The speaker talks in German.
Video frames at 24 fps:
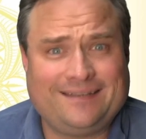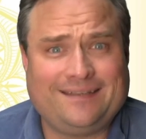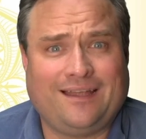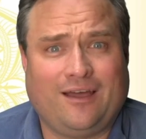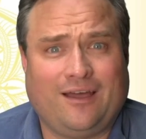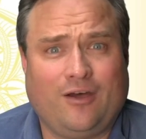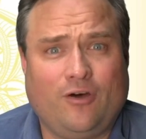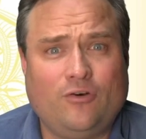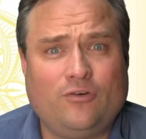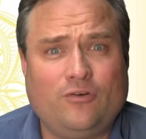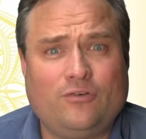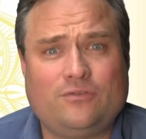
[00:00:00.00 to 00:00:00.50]

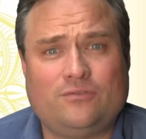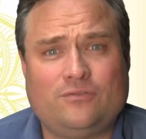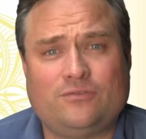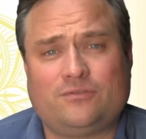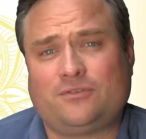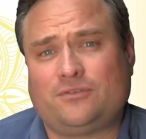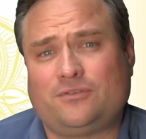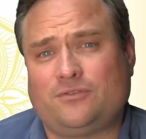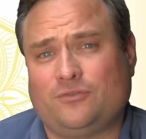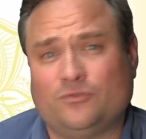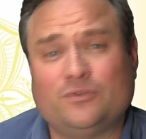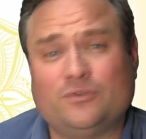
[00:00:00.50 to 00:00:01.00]
auch
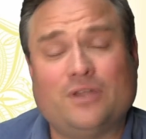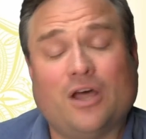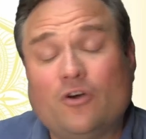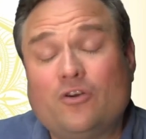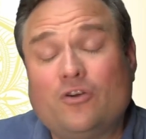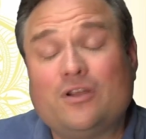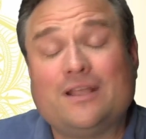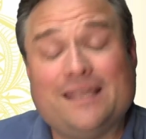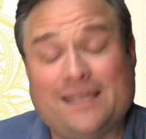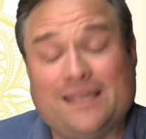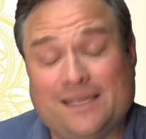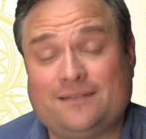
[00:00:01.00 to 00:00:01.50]
und auch
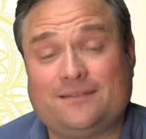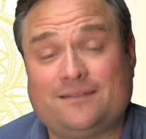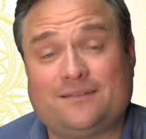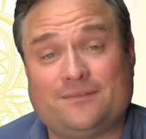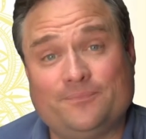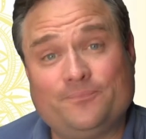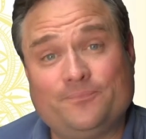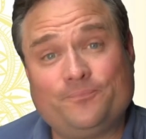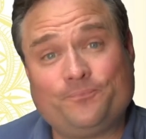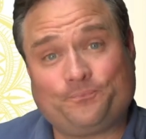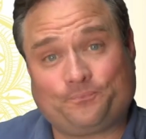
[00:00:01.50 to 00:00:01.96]
Klienten,